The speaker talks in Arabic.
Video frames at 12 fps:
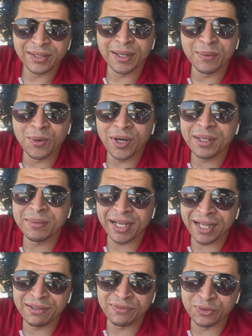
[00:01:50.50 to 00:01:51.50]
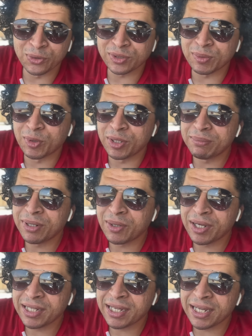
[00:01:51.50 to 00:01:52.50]
طيب هو هنا بيتكلم في نقطة مهمة
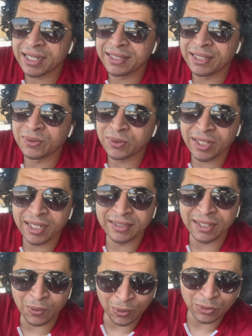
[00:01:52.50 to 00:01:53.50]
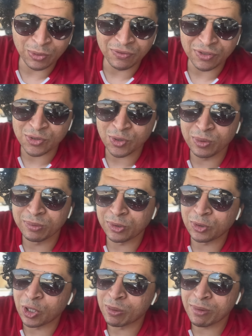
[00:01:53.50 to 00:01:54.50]
وهي إن الوداد إخواتهم في الظلم
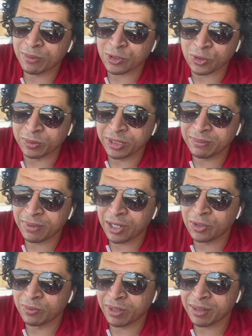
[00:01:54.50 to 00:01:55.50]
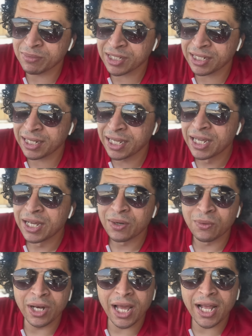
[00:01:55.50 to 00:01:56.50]
وإن هم مظلومين بقالهم كام سنة
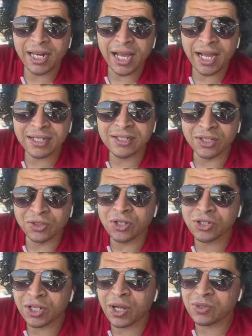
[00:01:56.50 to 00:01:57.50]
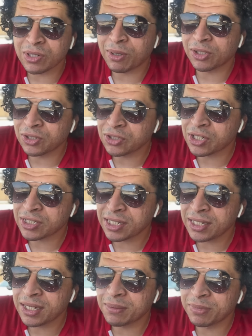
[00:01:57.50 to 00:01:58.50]
والأهلي قعد 16 أو 17
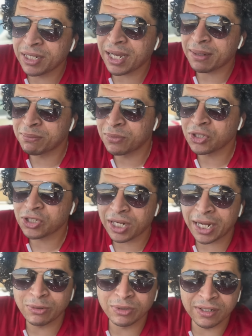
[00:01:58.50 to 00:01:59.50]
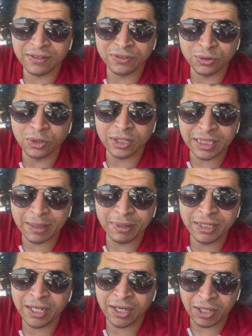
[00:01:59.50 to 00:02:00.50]
سنة بيلعب ماتش العودة في دور
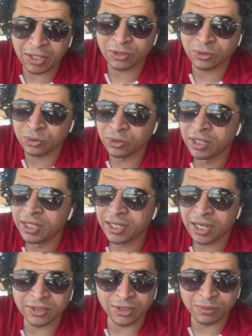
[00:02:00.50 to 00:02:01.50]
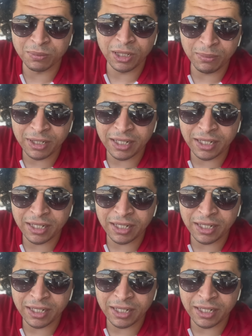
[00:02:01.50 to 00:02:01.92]
الثمانية على أرضه كتطبيل من